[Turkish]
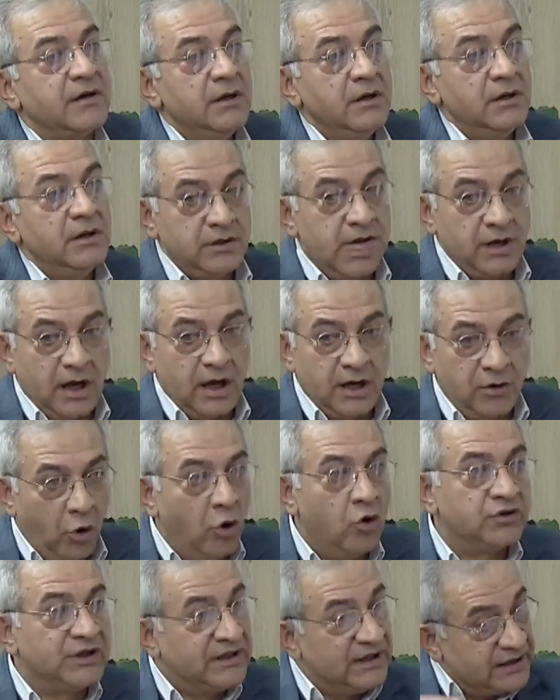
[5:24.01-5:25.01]
Evet. Yani
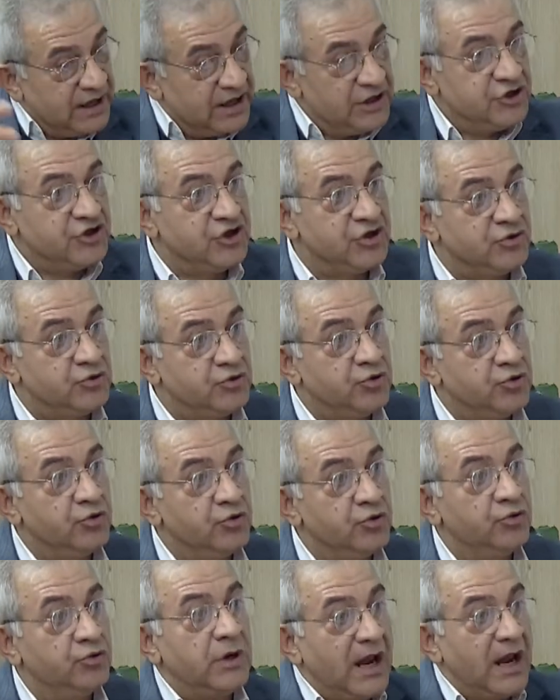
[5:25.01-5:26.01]
orada da değişik
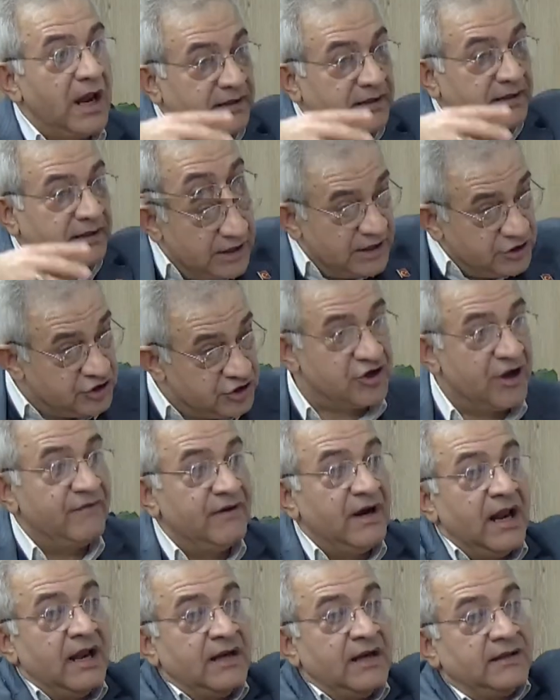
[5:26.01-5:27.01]
kültürlerden, değişik
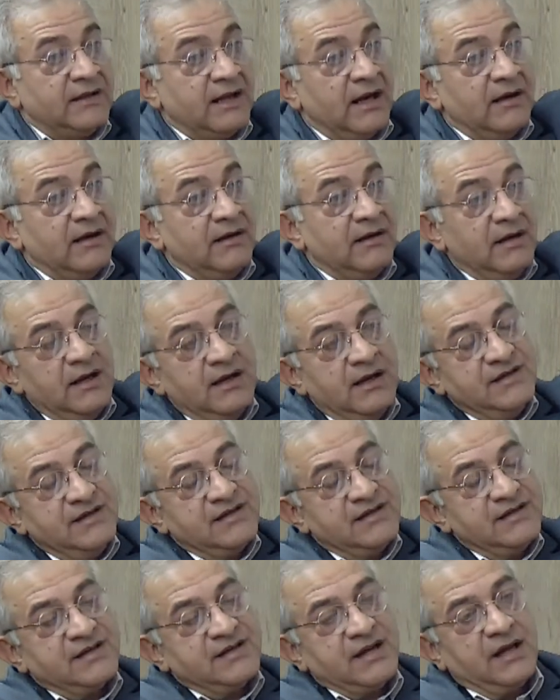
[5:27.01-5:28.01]
çevrelerden
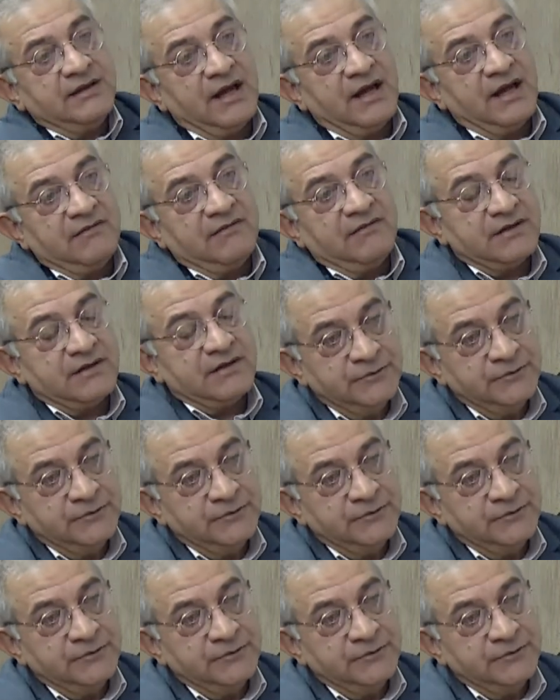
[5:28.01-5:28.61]
insanlar var.